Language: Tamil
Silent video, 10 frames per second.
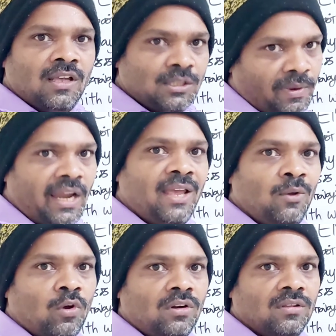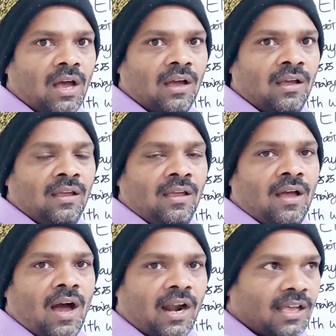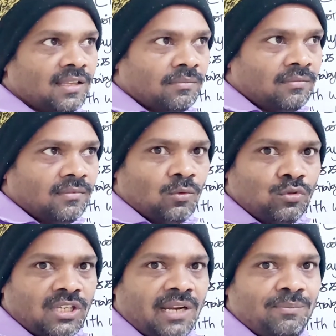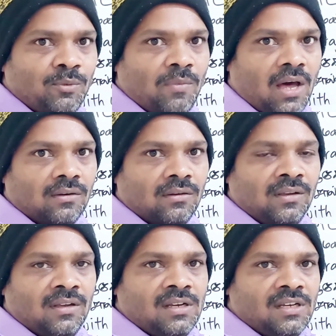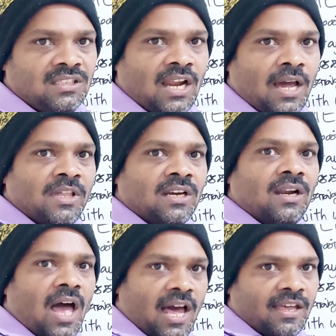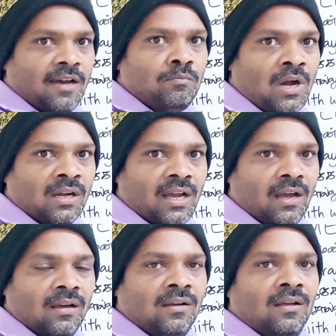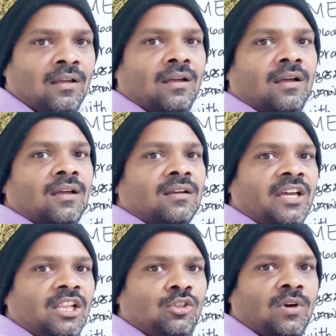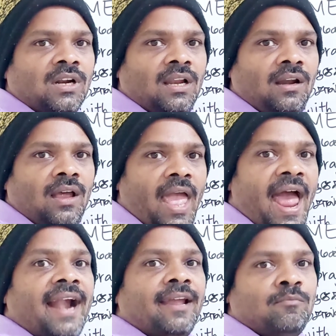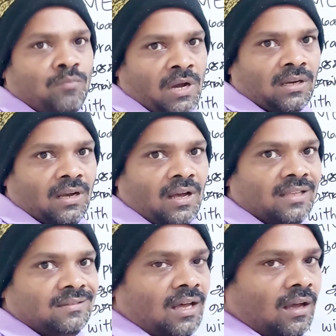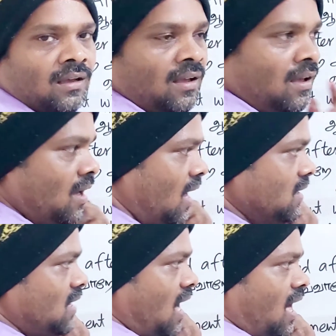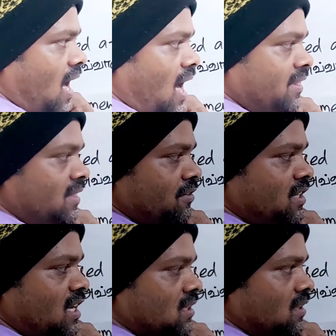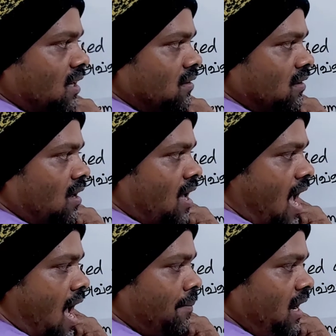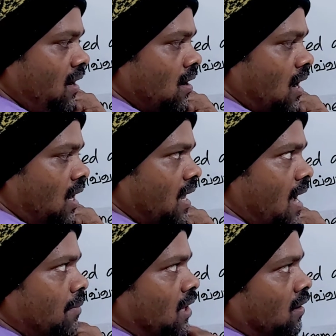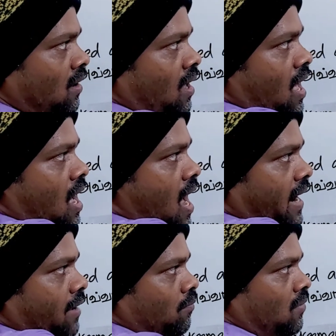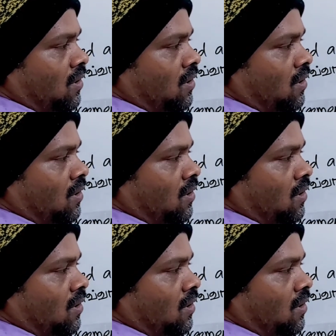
ஸ்பெல்லிங் ஒன்று தான் ஆனால் அந்த உச்சரிப்பு மாறும் இஸ்லாமியர்கள் பாங்க கிறித்துவர்கள் ஆடம்பாங்க அதுதான் அதுதான் அந்த வித்தியாசம் தான் இது ஆமின் அண்ட் ஆமன் ஆடம்